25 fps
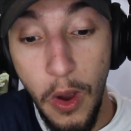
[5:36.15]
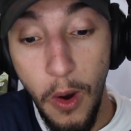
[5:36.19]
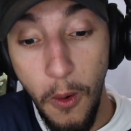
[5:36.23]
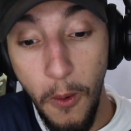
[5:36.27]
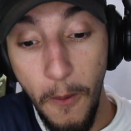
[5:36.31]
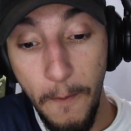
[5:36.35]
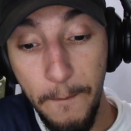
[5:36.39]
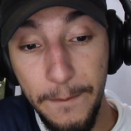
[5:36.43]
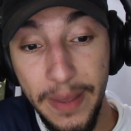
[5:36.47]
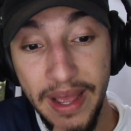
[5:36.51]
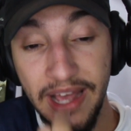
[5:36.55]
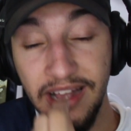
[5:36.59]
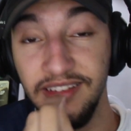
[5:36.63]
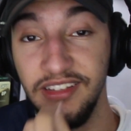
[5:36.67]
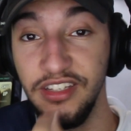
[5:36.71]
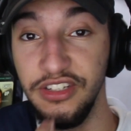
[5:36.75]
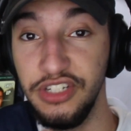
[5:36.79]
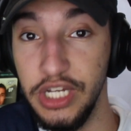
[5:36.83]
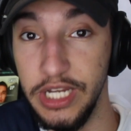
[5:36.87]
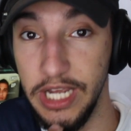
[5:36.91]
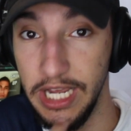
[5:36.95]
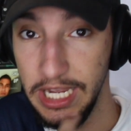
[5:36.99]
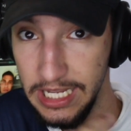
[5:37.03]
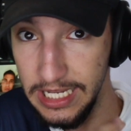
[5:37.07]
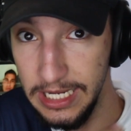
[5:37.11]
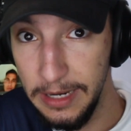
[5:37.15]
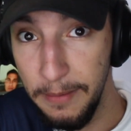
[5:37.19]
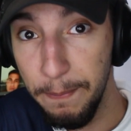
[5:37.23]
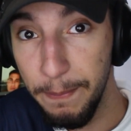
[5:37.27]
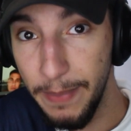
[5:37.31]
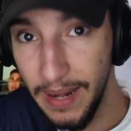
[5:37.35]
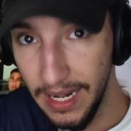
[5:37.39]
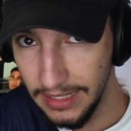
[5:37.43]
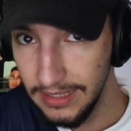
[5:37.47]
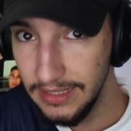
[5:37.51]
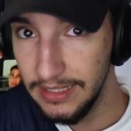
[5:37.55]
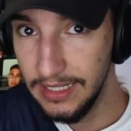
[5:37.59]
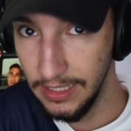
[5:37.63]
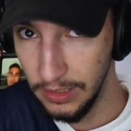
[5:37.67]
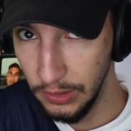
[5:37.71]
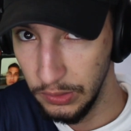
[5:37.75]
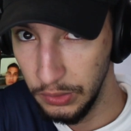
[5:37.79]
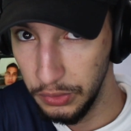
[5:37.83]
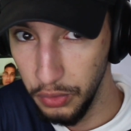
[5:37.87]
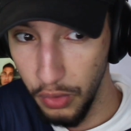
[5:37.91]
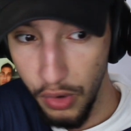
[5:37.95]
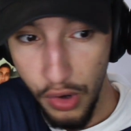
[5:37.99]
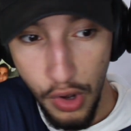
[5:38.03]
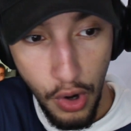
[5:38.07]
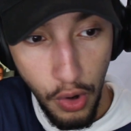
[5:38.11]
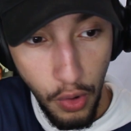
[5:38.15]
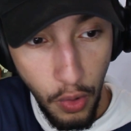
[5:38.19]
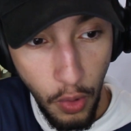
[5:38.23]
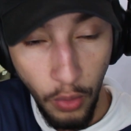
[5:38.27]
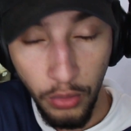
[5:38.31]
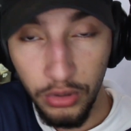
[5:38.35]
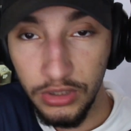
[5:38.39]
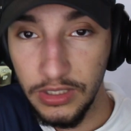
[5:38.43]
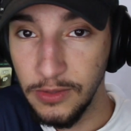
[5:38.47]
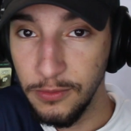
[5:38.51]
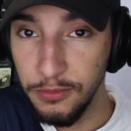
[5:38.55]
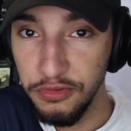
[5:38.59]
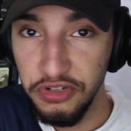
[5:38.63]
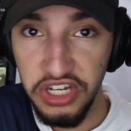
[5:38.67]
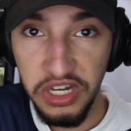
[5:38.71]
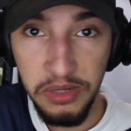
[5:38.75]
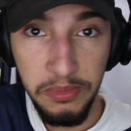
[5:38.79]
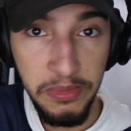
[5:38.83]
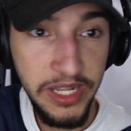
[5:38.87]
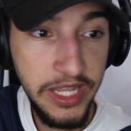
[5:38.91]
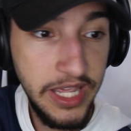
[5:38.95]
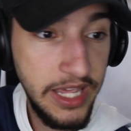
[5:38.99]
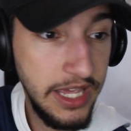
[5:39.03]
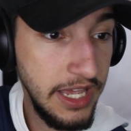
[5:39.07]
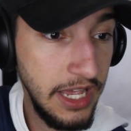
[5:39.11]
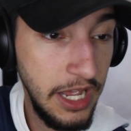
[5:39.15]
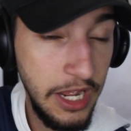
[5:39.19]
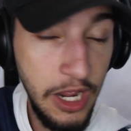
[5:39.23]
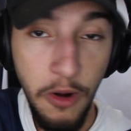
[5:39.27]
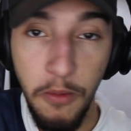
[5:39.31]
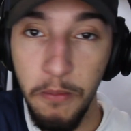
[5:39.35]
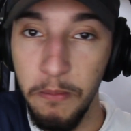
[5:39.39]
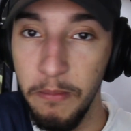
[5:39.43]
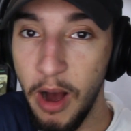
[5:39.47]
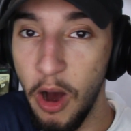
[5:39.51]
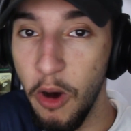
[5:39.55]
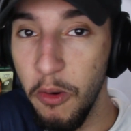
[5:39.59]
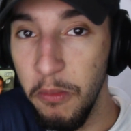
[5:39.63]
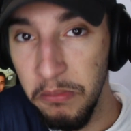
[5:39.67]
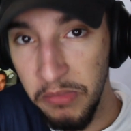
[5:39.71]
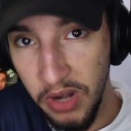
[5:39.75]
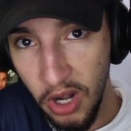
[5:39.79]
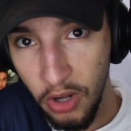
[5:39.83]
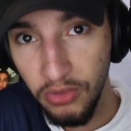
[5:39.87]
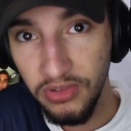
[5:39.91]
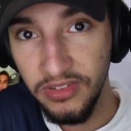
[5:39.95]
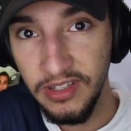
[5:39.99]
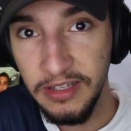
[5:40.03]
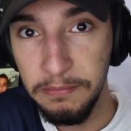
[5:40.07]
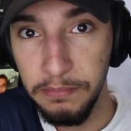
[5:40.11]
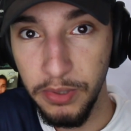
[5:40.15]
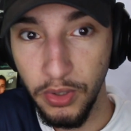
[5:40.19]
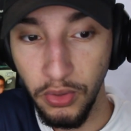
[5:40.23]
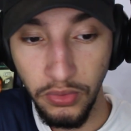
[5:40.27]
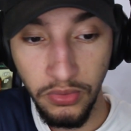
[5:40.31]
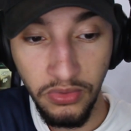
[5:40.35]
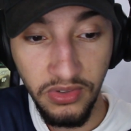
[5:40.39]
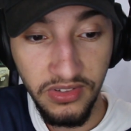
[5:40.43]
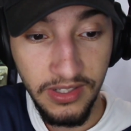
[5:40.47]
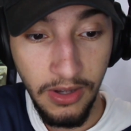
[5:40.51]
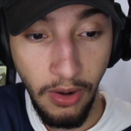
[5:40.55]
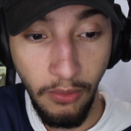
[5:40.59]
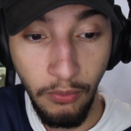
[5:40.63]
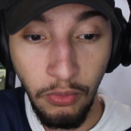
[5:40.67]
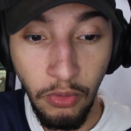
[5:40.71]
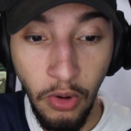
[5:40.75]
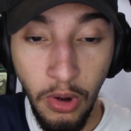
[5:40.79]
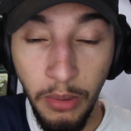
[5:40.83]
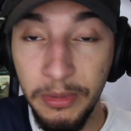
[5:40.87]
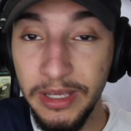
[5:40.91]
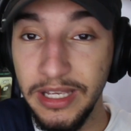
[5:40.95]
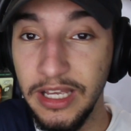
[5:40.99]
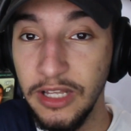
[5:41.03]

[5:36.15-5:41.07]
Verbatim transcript: o PSG empatando contra um time que eu mal mal sei pronunciar o nome,